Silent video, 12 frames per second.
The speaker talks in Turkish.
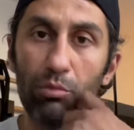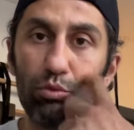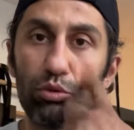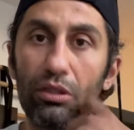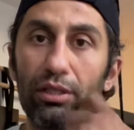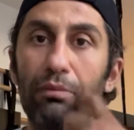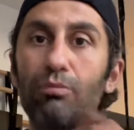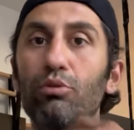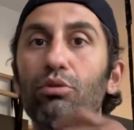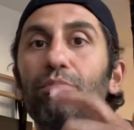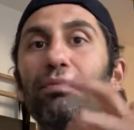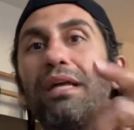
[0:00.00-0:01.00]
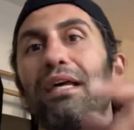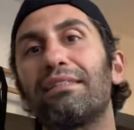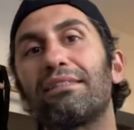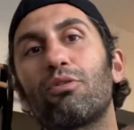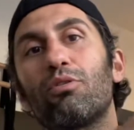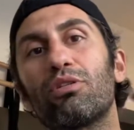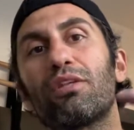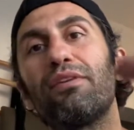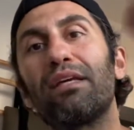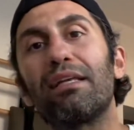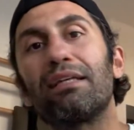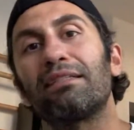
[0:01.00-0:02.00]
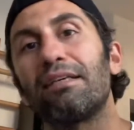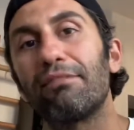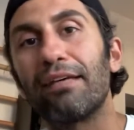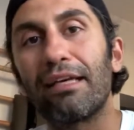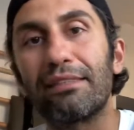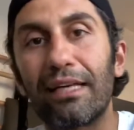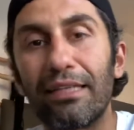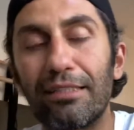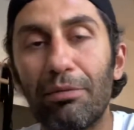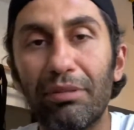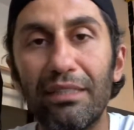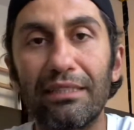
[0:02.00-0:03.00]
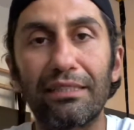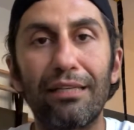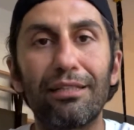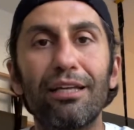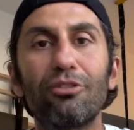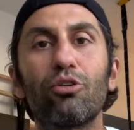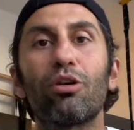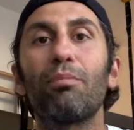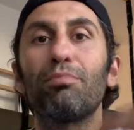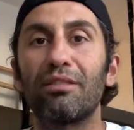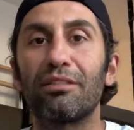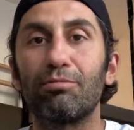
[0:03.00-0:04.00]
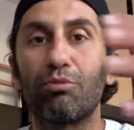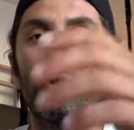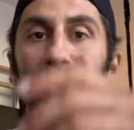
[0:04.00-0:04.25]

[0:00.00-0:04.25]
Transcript: Burada da bu birazcık orta ve ileri seviye egzersiz yapan insanlar çorapla sporu